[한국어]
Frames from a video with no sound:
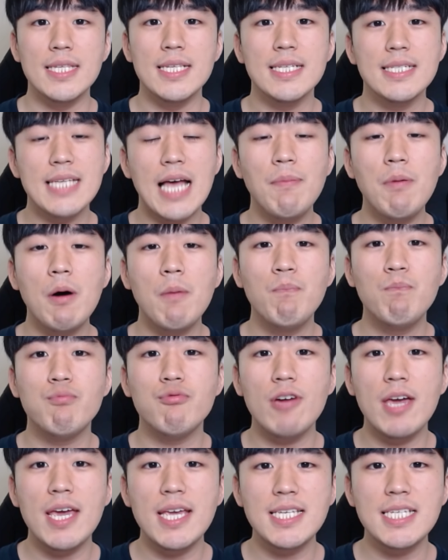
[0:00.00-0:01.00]

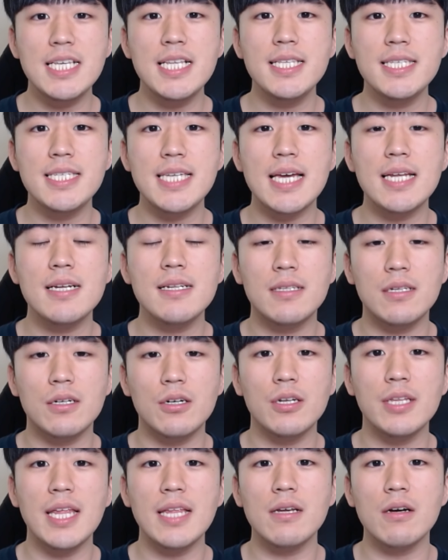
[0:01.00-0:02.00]
사법부의 실체를
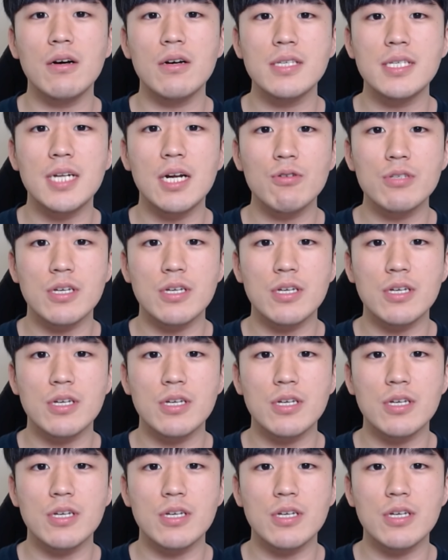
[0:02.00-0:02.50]
드러내는 것이라고